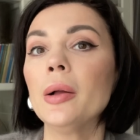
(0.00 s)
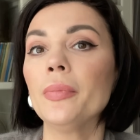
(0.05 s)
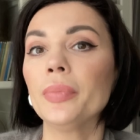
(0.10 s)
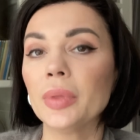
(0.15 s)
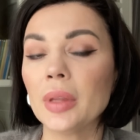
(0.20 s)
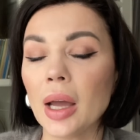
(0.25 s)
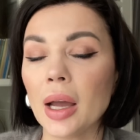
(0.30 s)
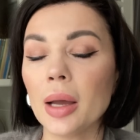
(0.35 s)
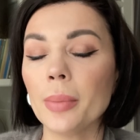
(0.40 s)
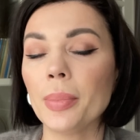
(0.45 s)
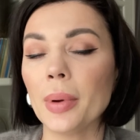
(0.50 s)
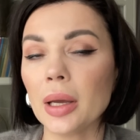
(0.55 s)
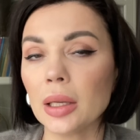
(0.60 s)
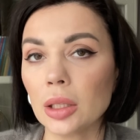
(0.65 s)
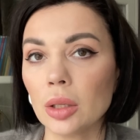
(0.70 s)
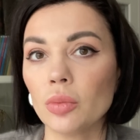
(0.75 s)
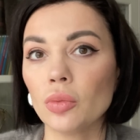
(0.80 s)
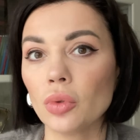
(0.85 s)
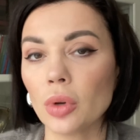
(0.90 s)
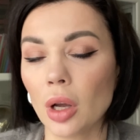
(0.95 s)
да,
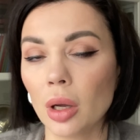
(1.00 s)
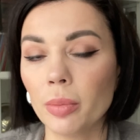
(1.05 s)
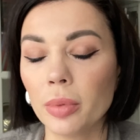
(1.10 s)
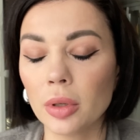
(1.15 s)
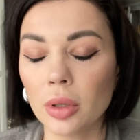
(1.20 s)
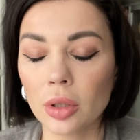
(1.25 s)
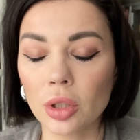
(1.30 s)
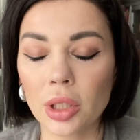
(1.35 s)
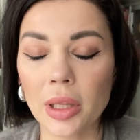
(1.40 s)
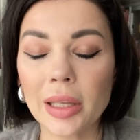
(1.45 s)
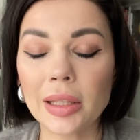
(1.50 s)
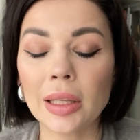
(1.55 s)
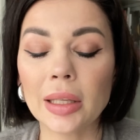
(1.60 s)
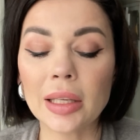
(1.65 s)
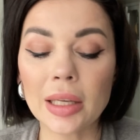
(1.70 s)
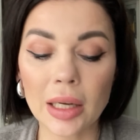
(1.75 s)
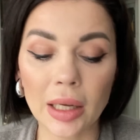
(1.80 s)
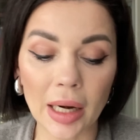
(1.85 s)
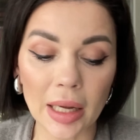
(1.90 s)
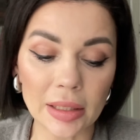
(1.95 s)
поэтому как бы желательно
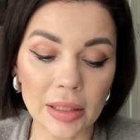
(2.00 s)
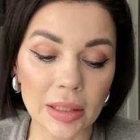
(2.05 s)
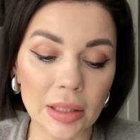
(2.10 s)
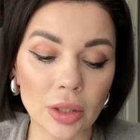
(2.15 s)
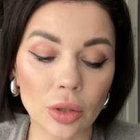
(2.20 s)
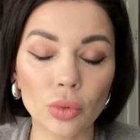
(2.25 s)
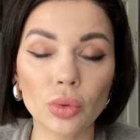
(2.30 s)
не краситься.